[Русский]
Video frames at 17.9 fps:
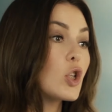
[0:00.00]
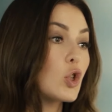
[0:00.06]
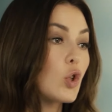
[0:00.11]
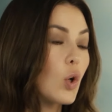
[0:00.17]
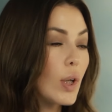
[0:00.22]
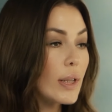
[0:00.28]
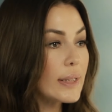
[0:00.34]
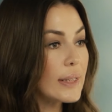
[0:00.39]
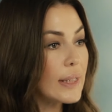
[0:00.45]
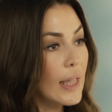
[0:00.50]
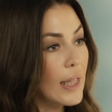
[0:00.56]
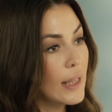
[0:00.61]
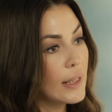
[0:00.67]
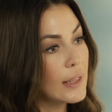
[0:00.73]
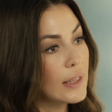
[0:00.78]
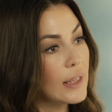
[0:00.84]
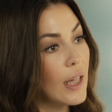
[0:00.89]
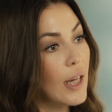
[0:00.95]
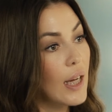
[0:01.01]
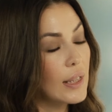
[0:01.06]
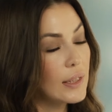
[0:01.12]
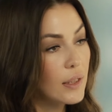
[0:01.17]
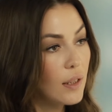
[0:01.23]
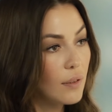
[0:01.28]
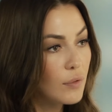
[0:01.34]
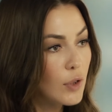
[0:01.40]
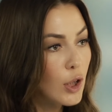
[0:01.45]
Что касается
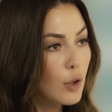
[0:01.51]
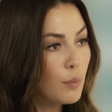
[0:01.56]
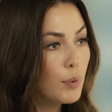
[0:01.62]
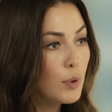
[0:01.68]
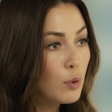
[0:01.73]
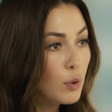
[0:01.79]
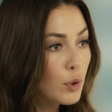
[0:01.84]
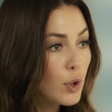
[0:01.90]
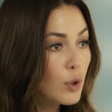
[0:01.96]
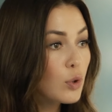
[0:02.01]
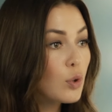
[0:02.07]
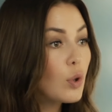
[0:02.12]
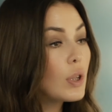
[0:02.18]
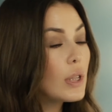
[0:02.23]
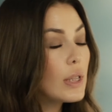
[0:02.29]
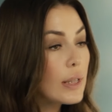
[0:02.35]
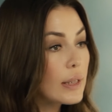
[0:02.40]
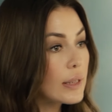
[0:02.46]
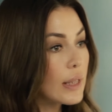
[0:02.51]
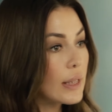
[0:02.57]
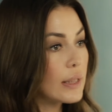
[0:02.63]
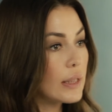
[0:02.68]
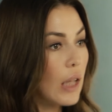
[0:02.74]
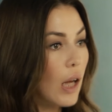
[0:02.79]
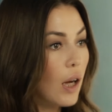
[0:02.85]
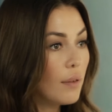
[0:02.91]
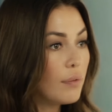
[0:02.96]
основных блюд, то их
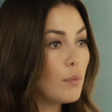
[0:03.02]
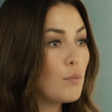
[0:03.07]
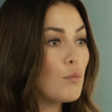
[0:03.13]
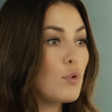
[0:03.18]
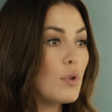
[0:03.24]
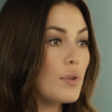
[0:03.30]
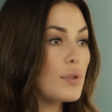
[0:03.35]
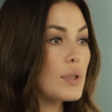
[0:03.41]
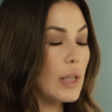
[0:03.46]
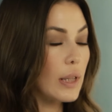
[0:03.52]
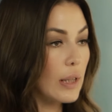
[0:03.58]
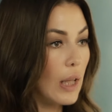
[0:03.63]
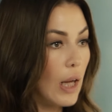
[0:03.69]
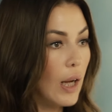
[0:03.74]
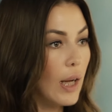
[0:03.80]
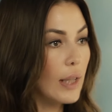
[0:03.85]
состав будет всегда